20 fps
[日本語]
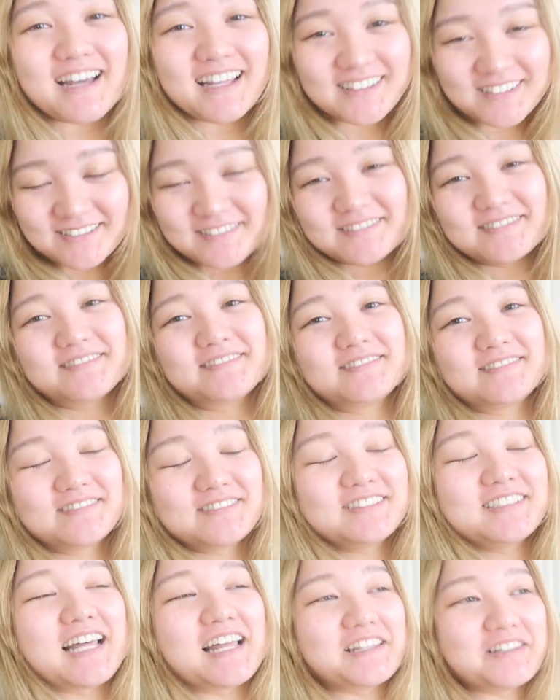まああの
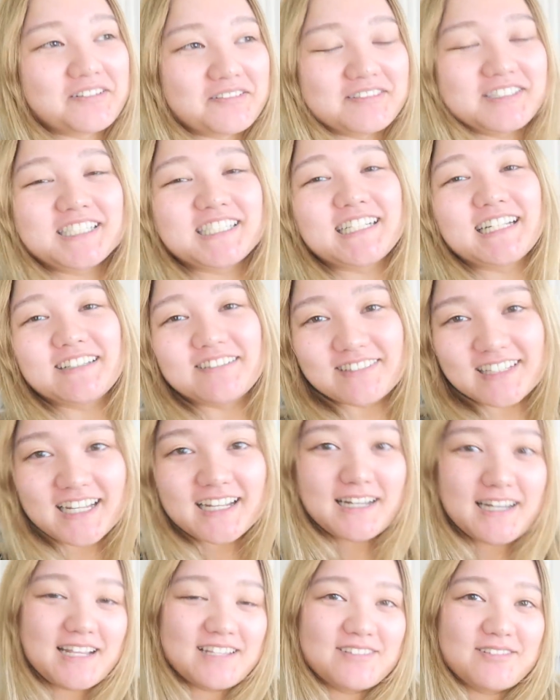普段のうちらの
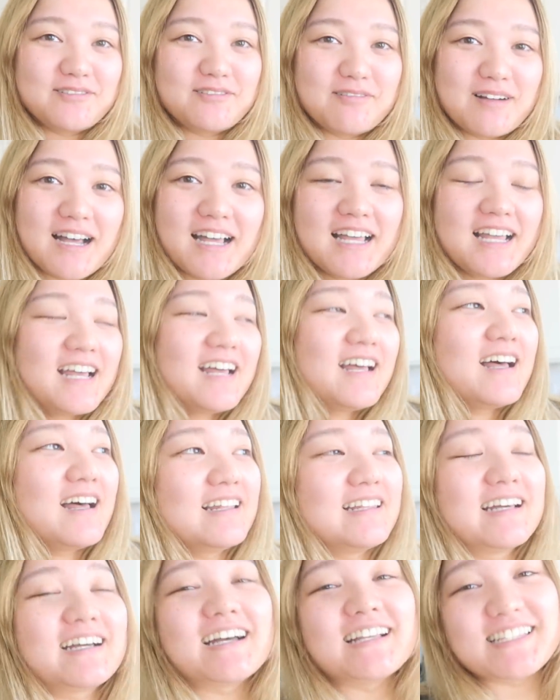ね冷蔵庫は
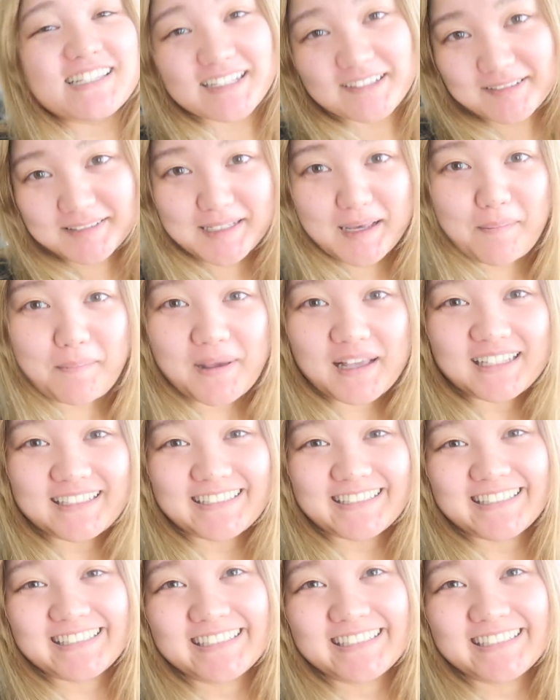あんな感じでございます。